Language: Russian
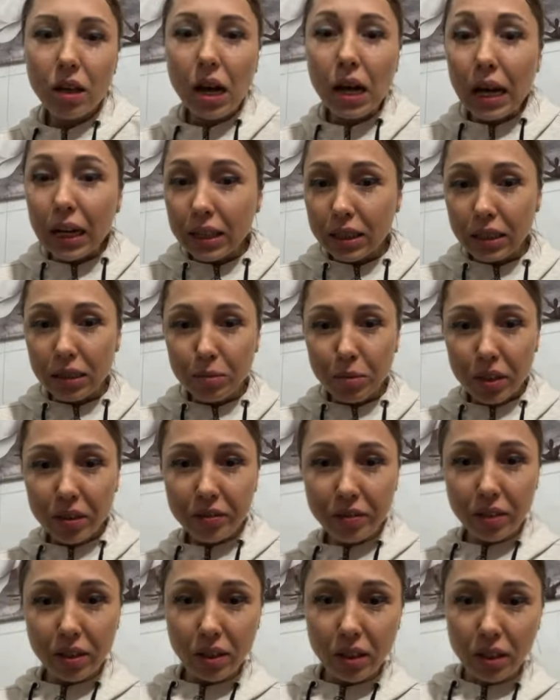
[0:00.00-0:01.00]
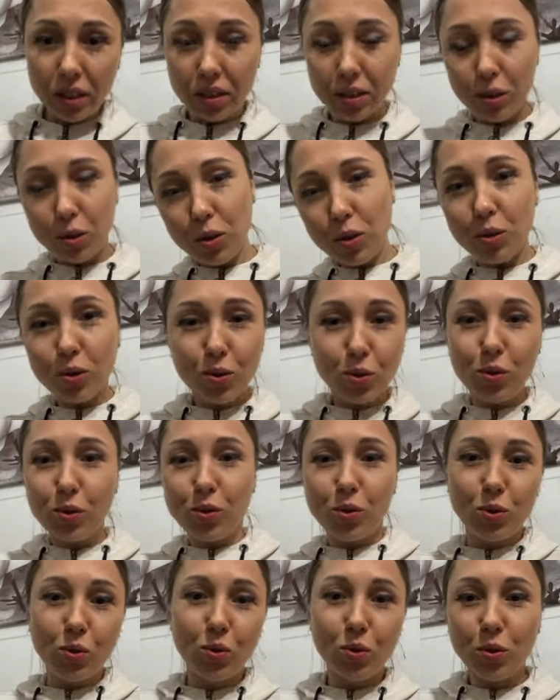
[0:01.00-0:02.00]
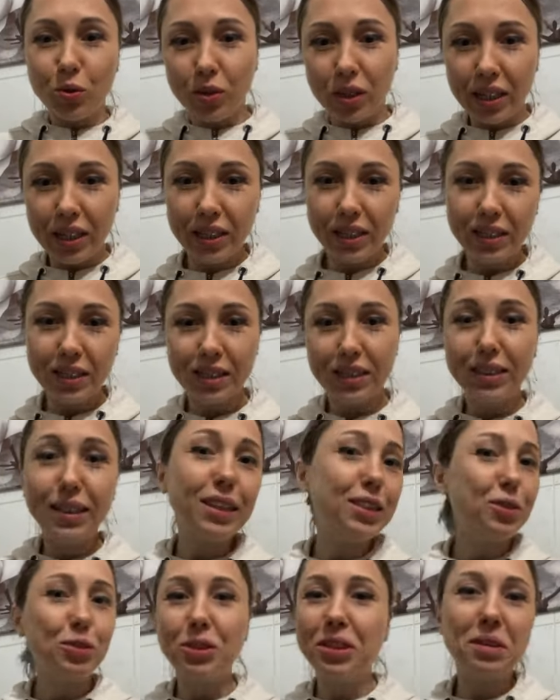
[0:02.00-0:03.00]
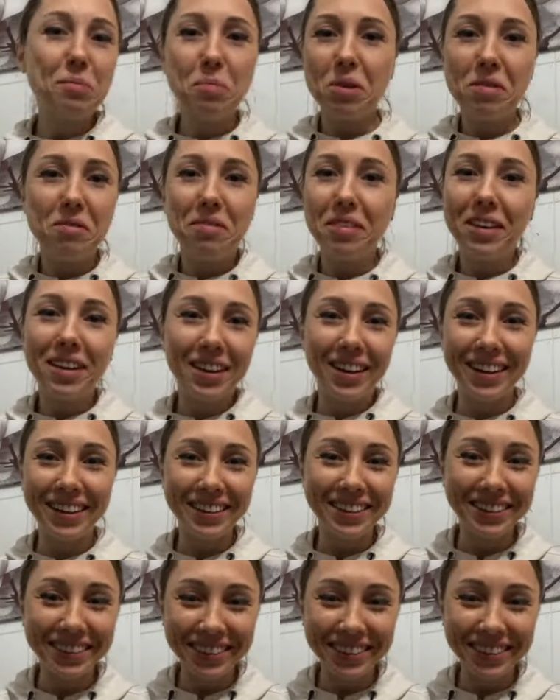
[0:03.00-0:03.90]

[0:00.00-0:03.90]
Какая тема эфира? У-ху! Нету темы эфира.